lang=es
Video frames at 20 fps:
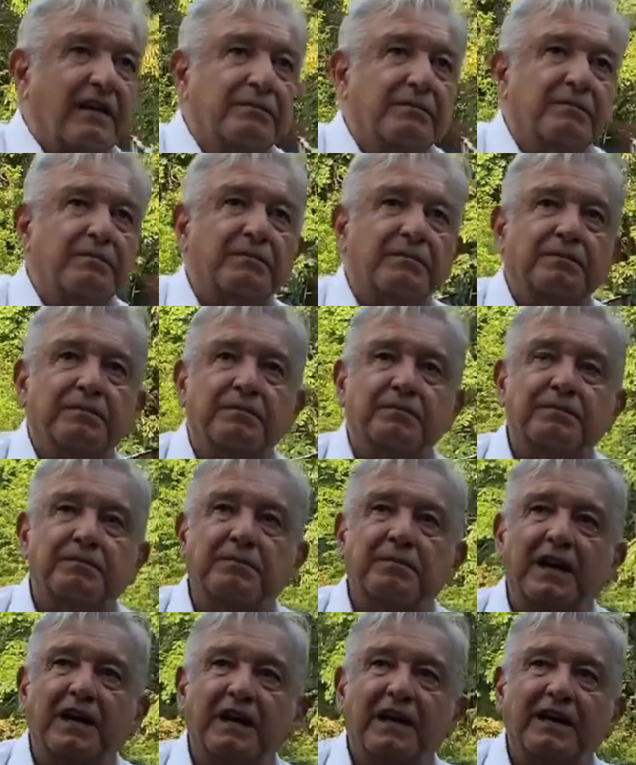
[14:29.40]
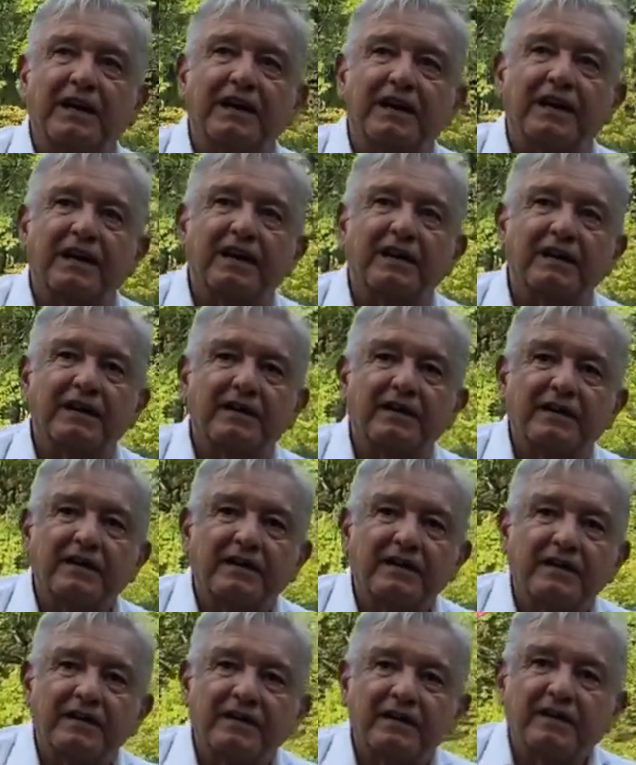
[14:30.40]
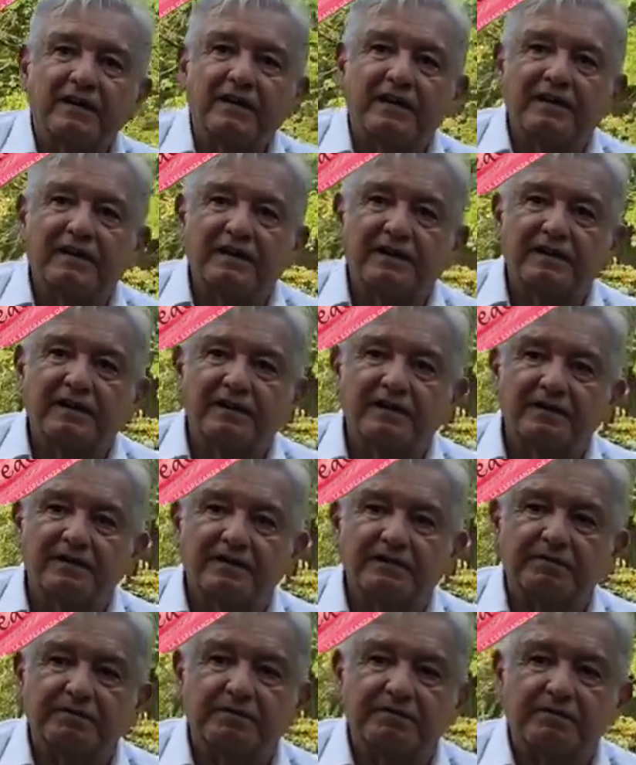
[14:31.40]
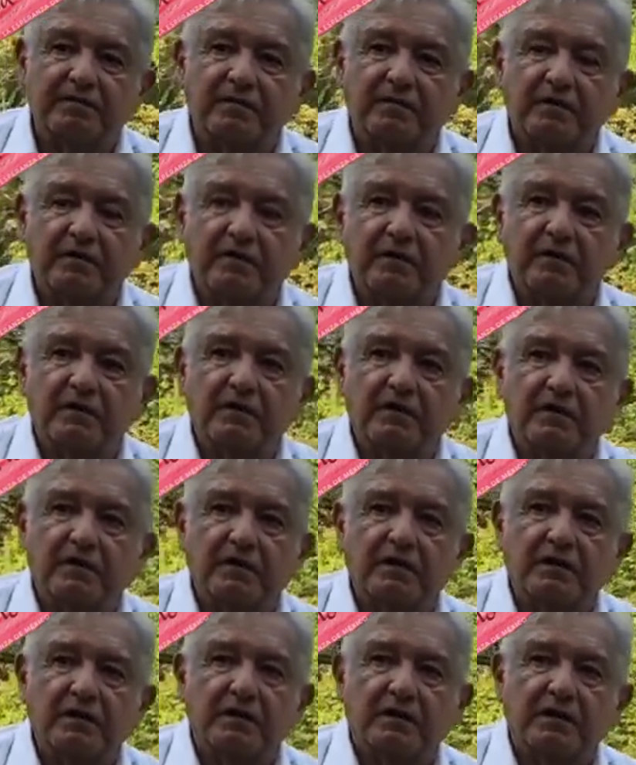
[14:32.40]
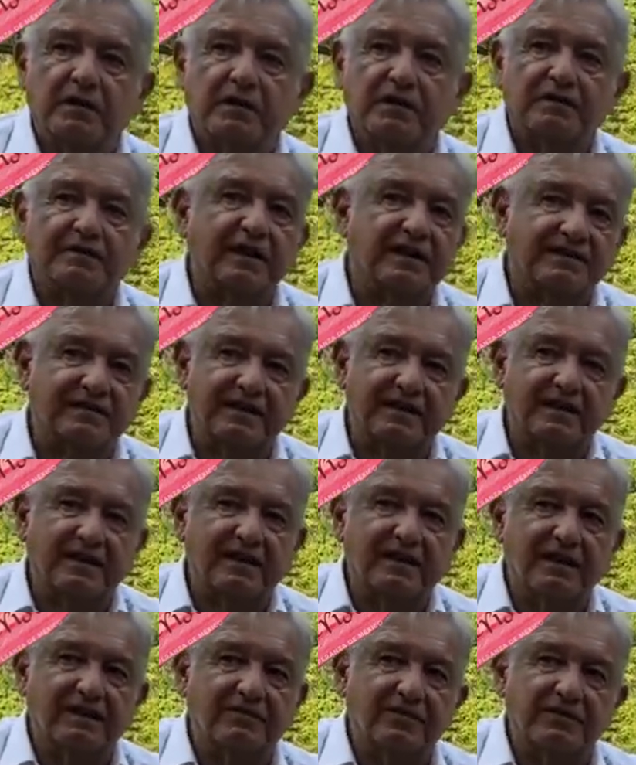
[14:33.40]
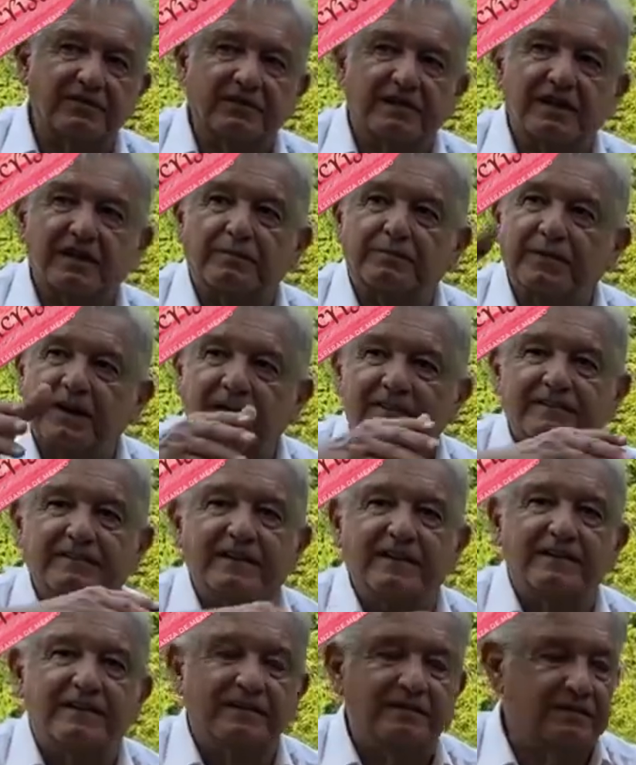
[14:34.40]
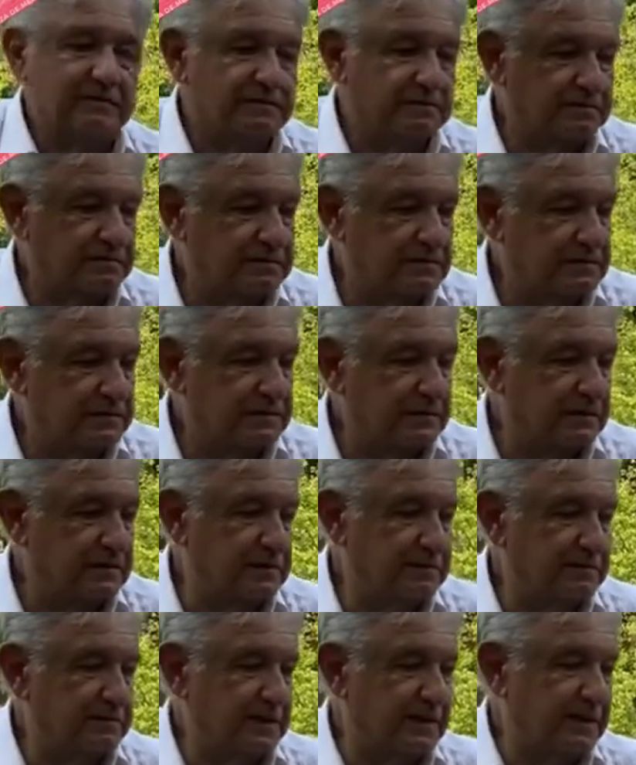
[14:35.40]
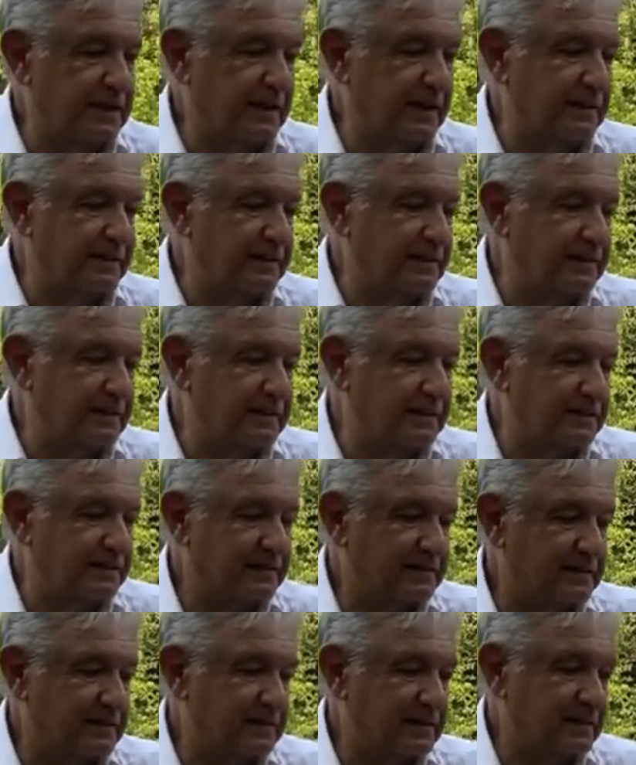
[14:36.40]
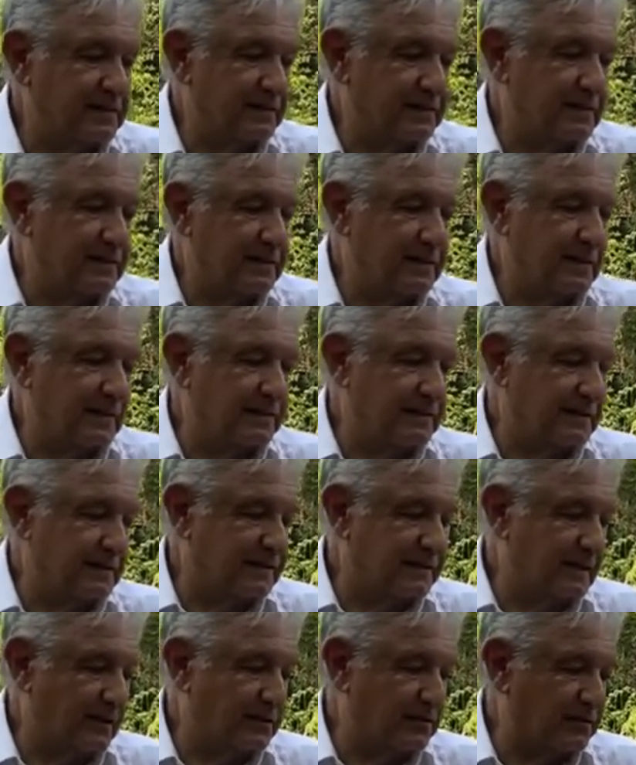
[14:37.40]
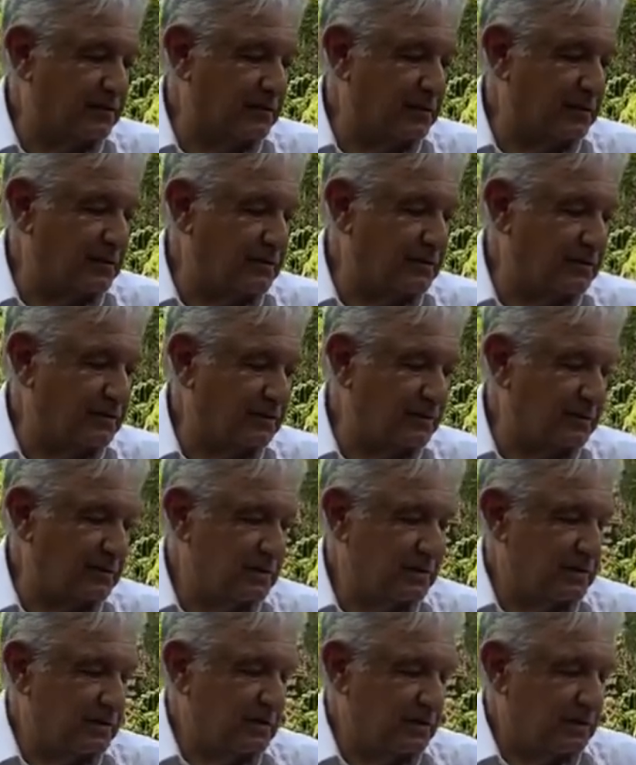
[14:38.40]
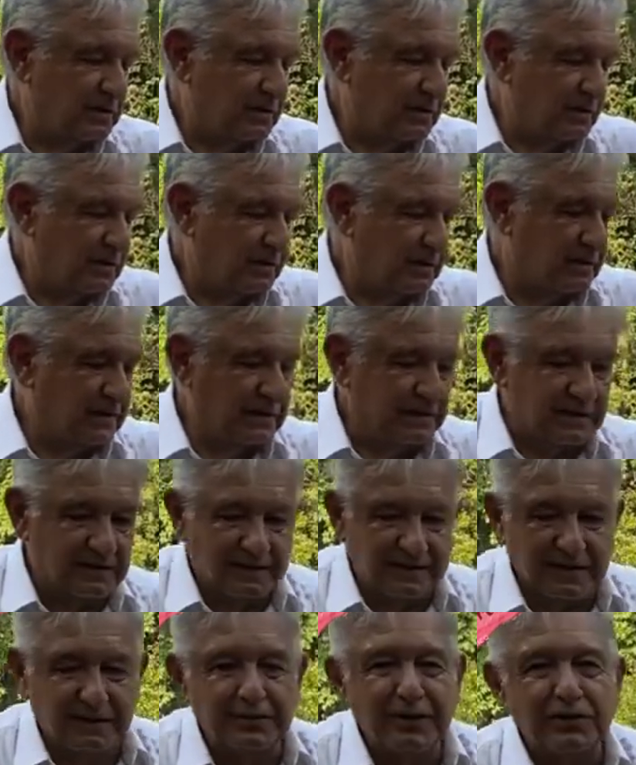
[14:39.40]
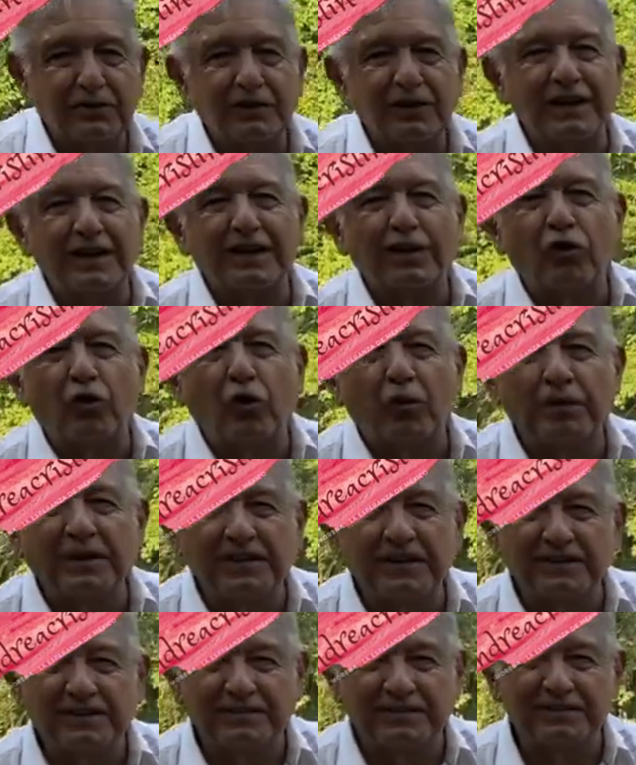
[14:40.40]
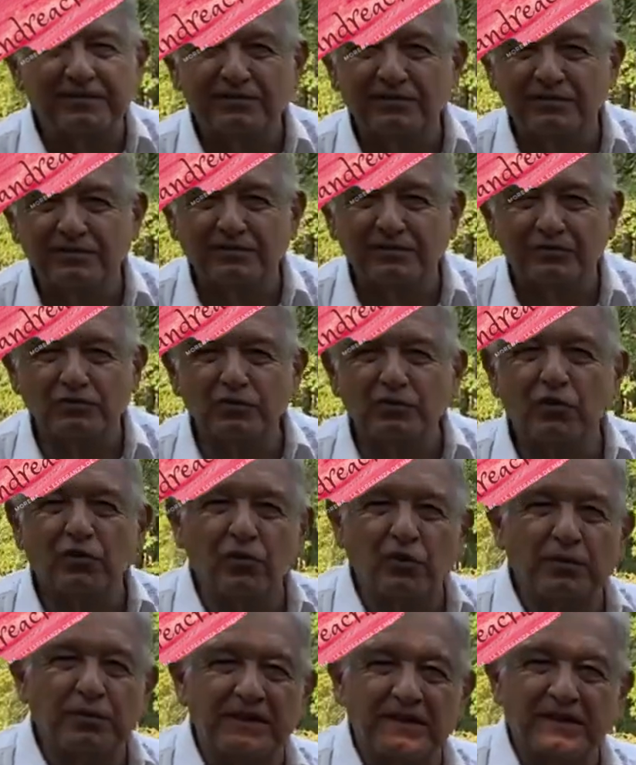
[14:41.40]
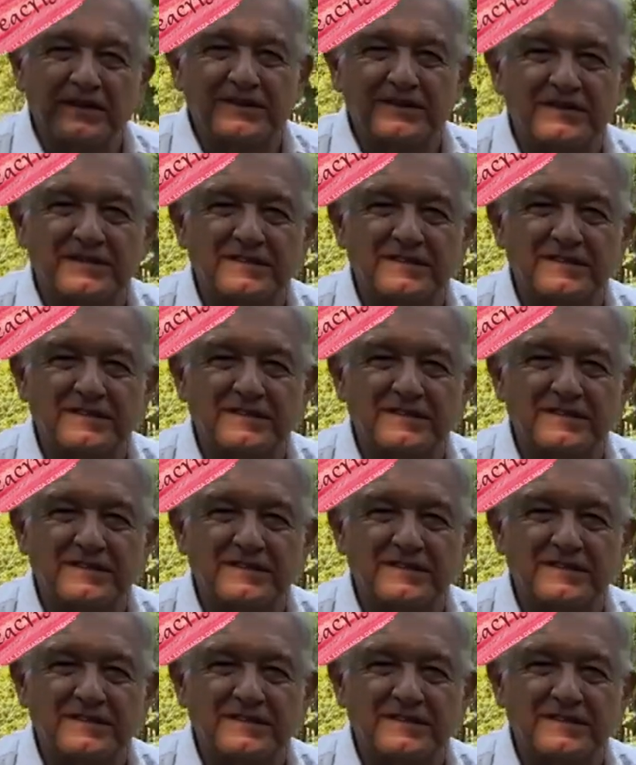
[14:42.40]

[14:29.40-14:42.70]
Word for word: en Palenque, eh, que está cerca de la frontera, pasan eh, migrantes hacia Estados Unidos, la mayoría jóvenes, muy jóvenes.